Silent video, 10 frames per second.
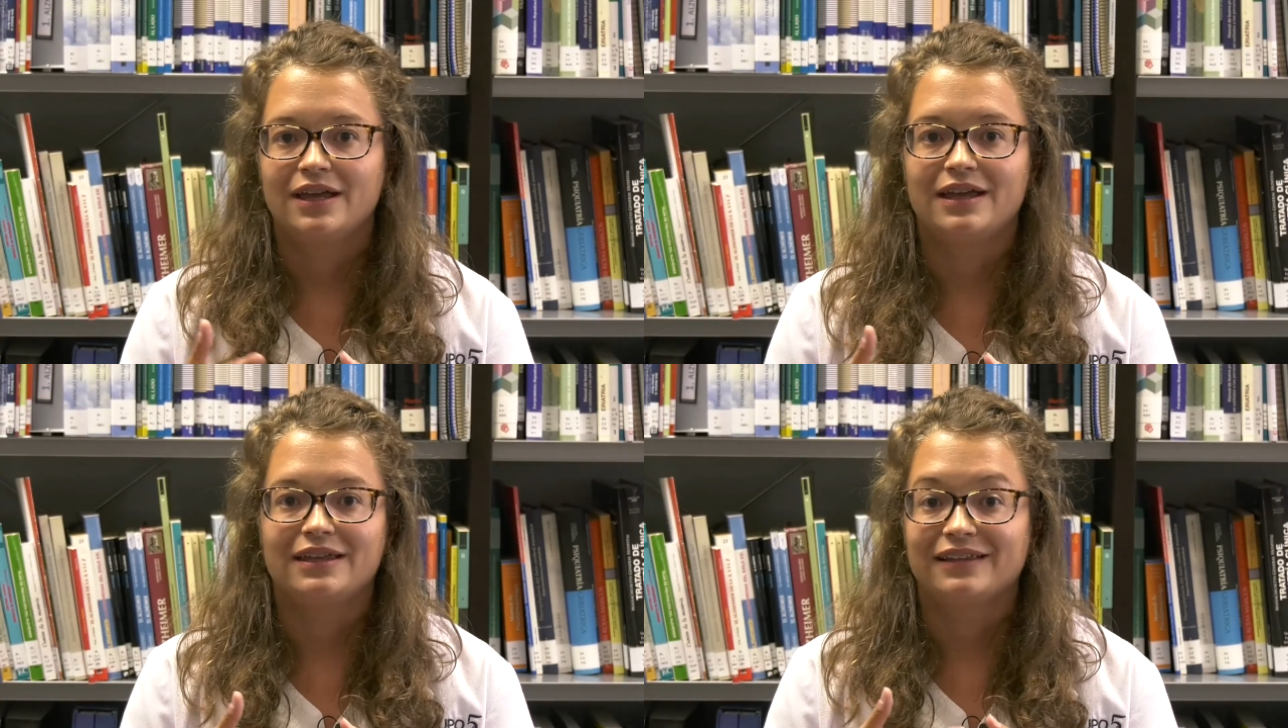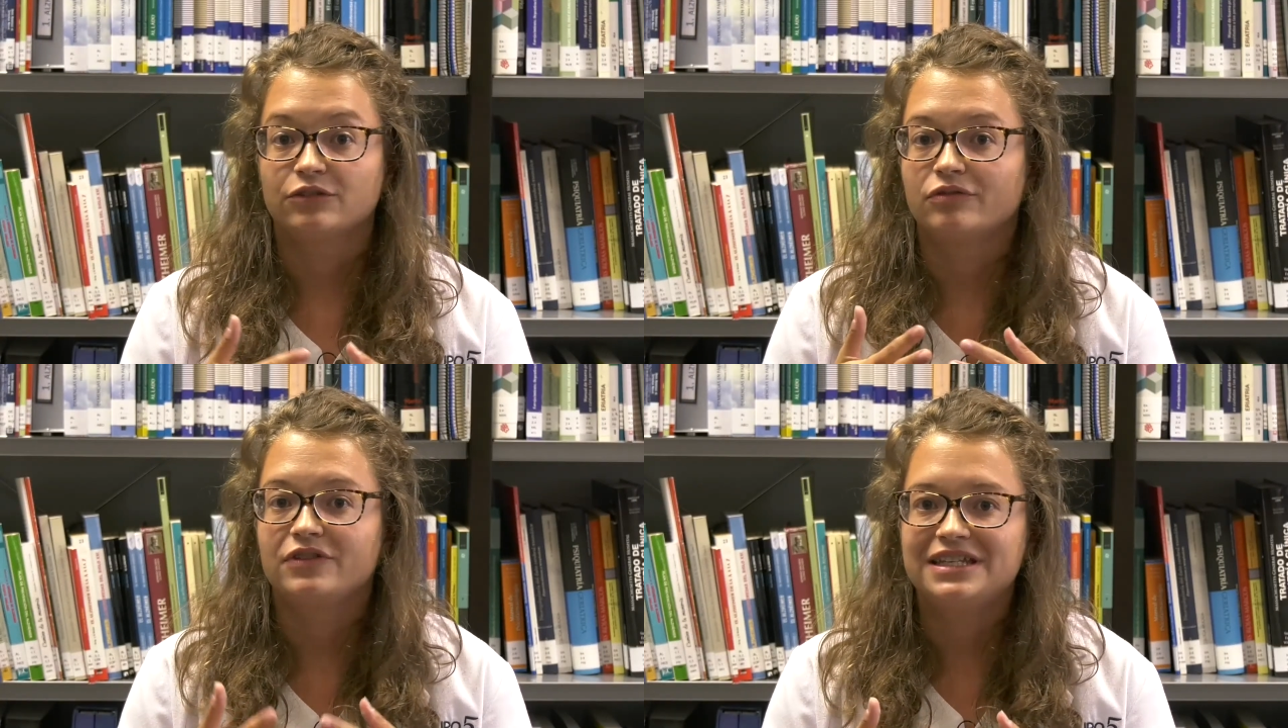eh,
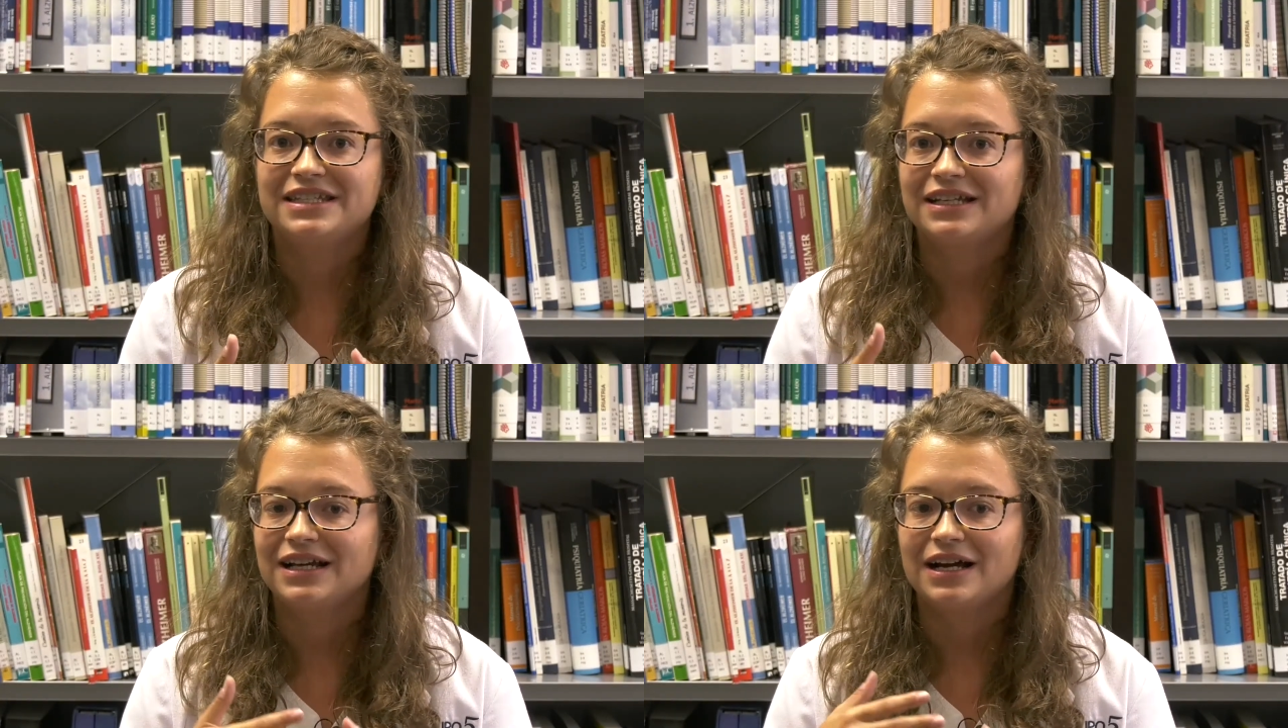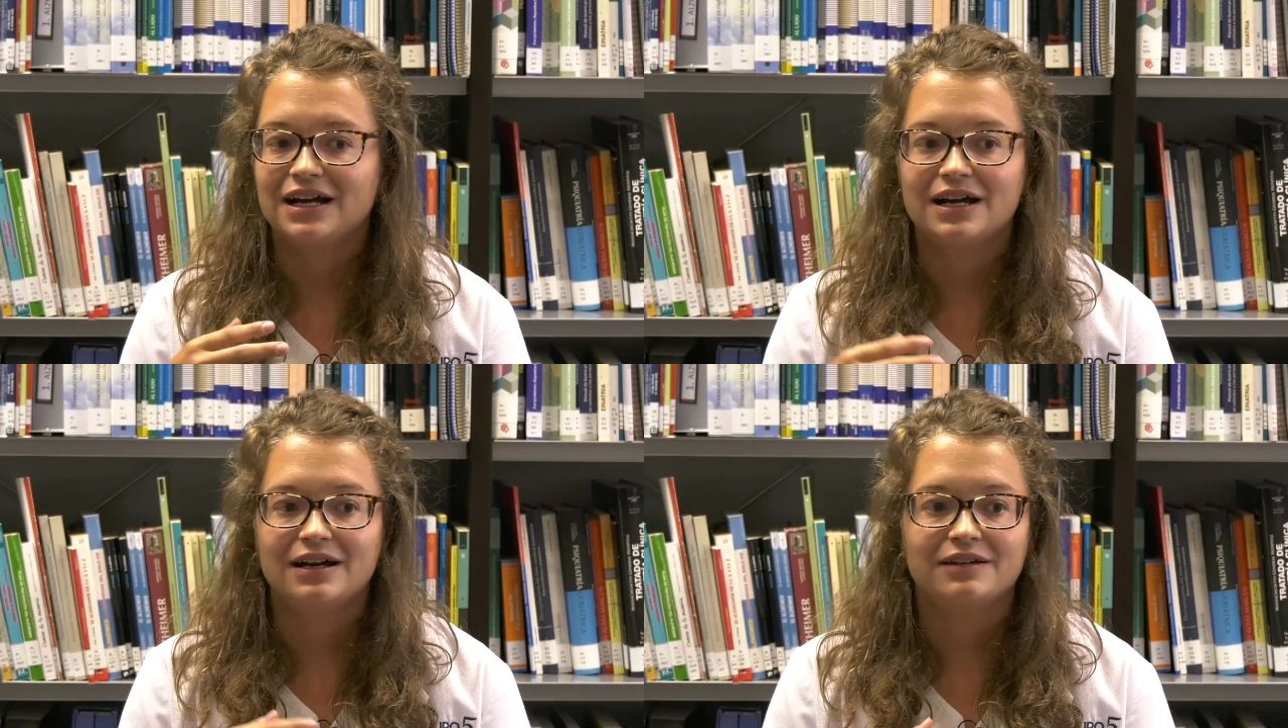tanto
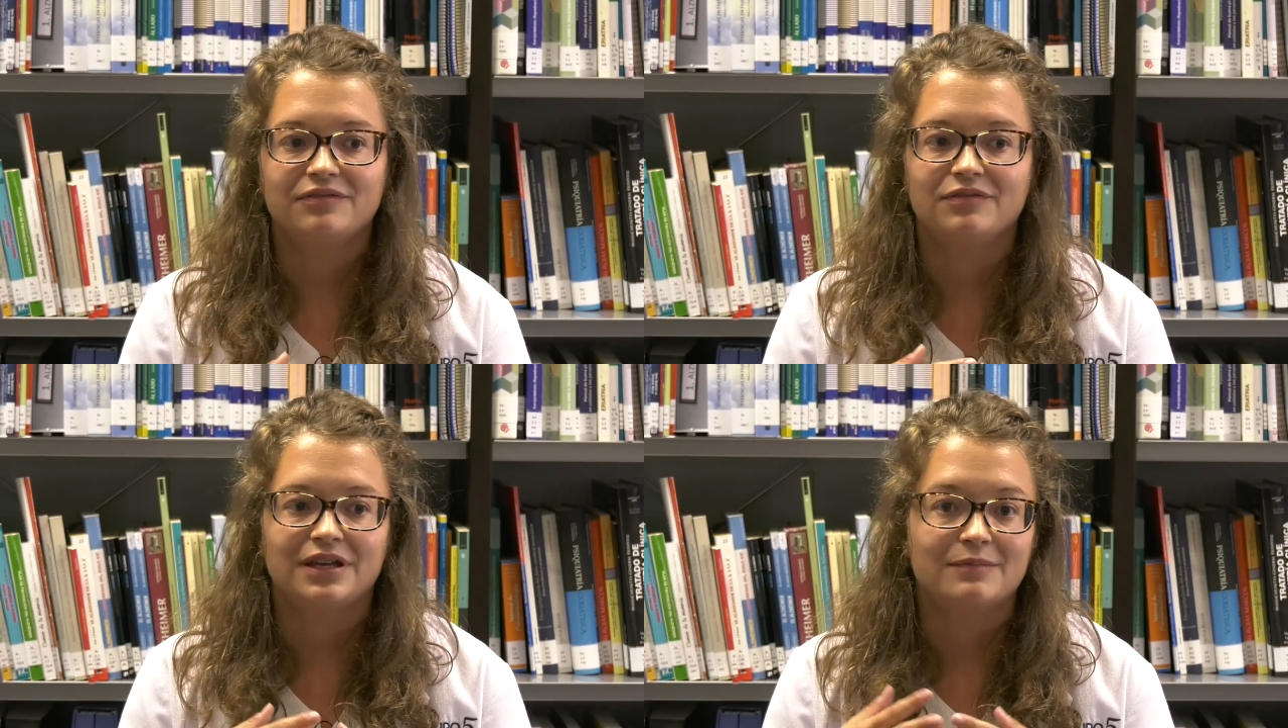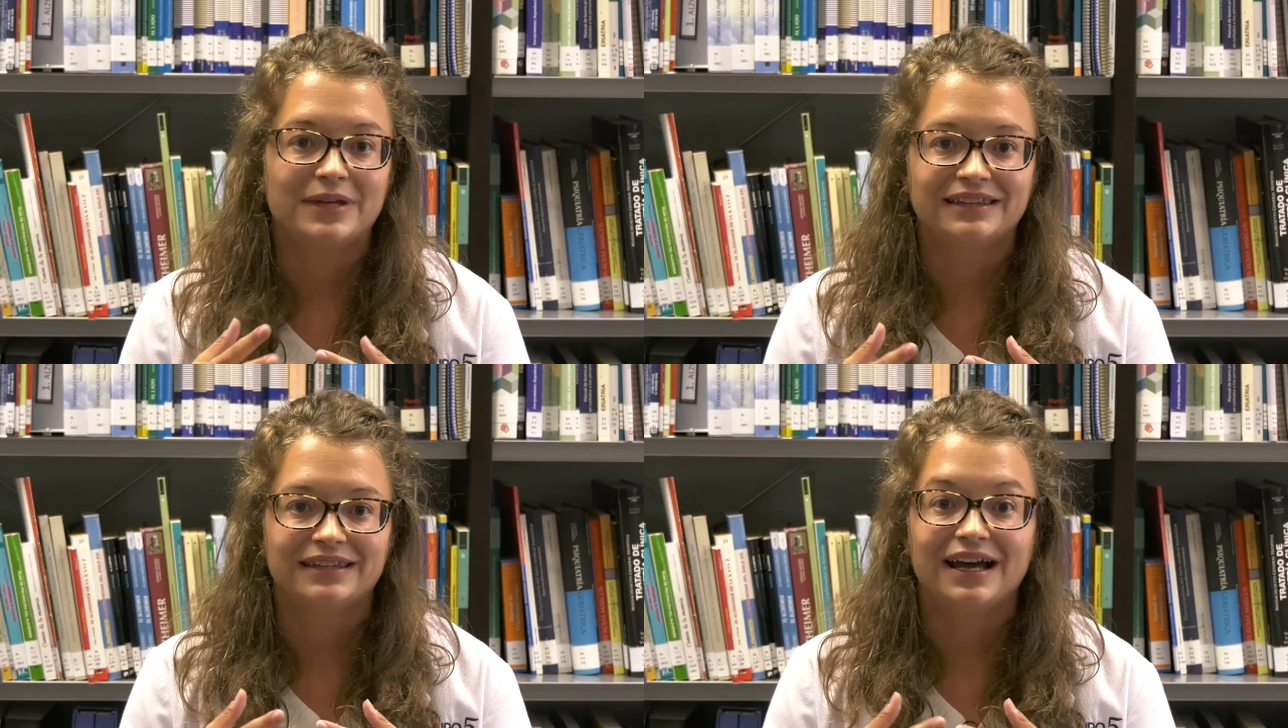física, eh,
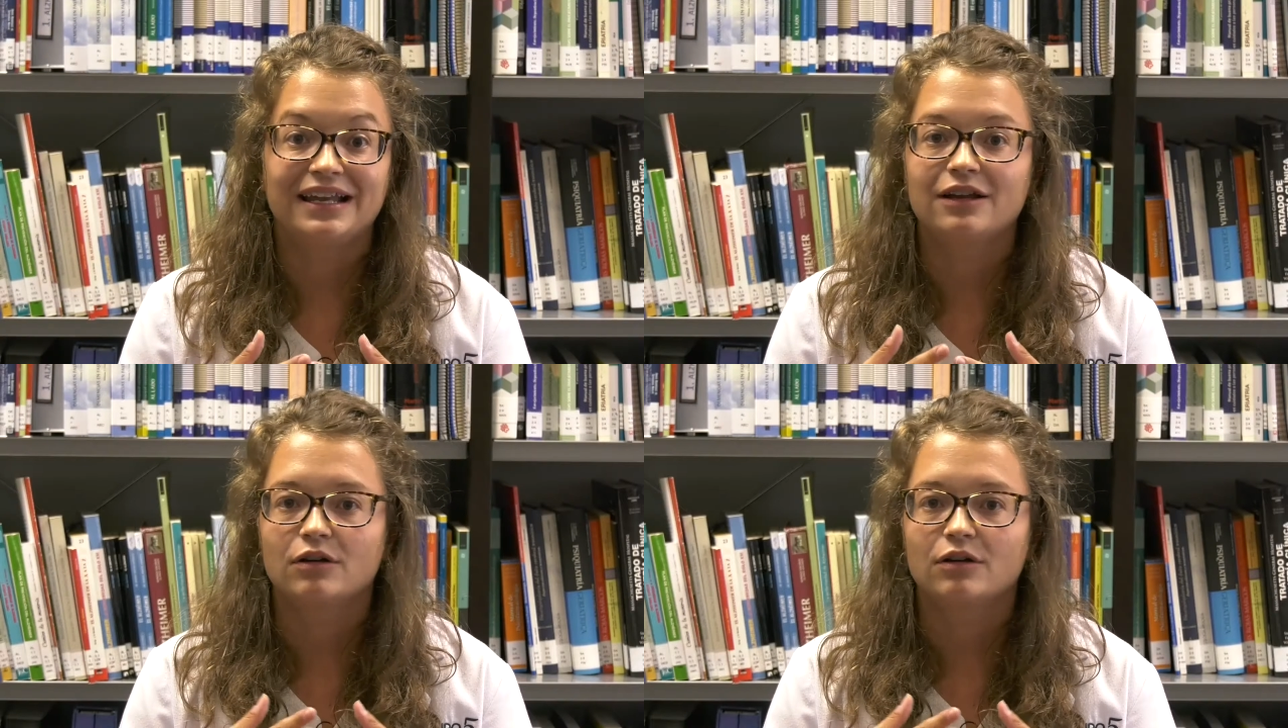mental,